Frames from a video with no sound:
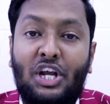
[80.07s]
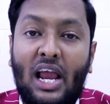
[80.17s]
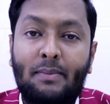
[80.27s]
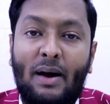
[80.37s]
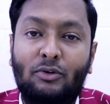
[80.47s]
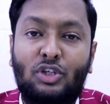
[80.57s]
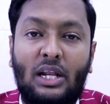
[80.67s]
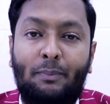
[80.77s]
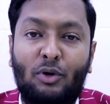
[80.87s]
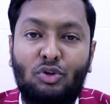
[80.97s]
সেই
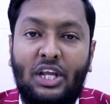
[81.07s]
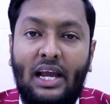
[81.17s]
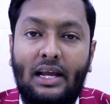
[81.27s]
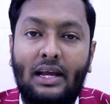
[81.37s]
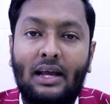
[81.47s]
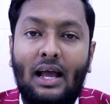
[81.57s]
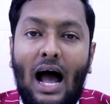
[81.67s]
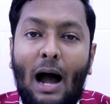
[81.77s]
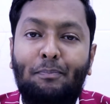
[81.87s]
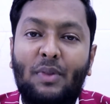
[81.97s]
মানুষের বিরুদ্ধে
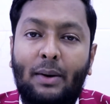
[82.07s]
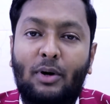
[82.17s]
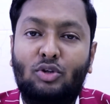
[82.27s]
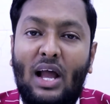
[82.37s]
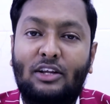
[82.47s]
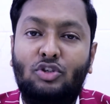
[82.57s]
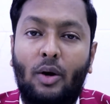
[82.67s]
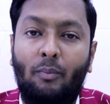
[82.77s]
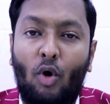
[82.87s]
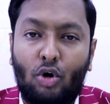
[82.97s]
আপনার মতো
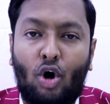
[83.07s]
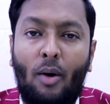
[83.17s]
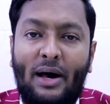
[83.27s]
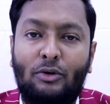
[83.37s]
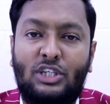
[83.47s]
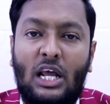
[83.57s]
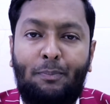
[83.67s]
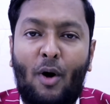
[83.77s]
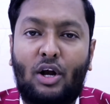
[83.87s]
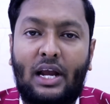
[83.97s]
একজন মূর্খ মানুষের
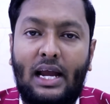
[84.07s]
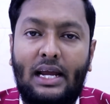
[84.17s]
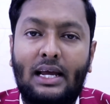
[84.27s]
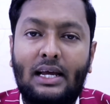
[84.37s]
পক্ষে